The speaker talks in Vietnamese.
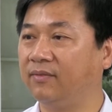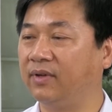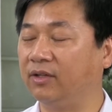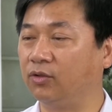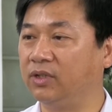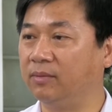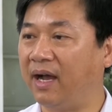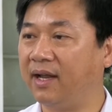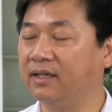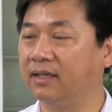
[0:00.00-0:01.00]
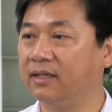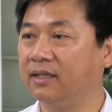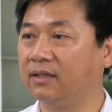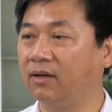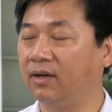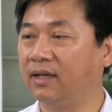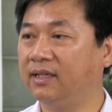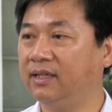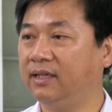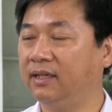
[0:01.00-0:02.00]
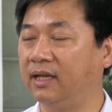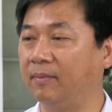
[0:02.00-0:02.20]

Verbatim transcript: và yếu tố thứ ba nữa đó là cái